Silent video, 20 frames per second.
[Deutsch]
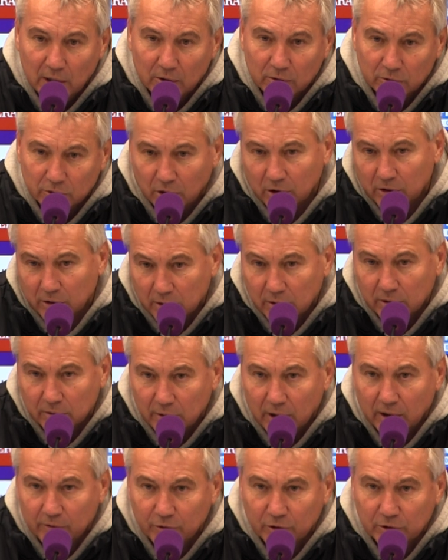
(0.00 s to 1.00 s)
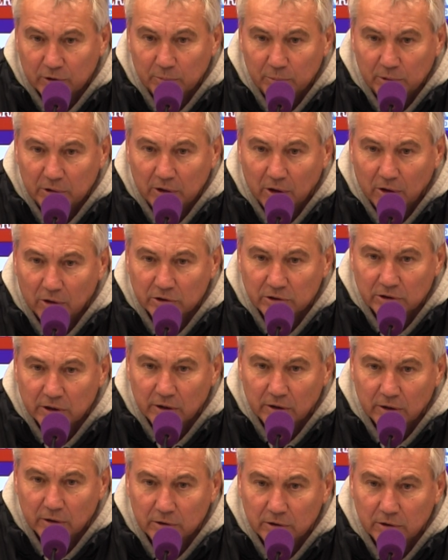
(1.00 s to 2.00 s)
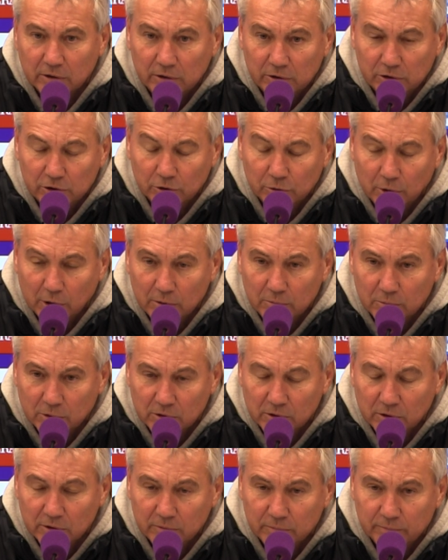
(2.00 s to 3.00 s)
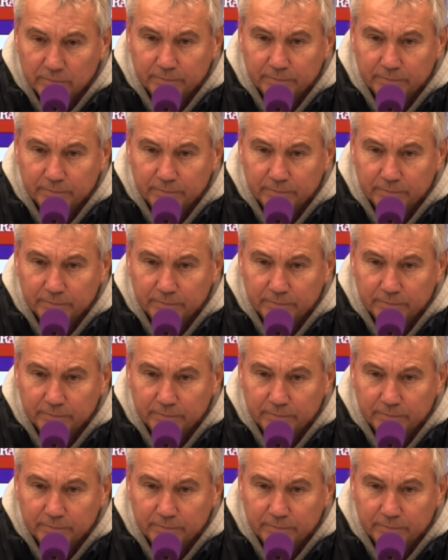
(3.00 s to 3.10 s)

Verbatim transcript: Und auch einfach damit die Austria auch da stark gemacht hat.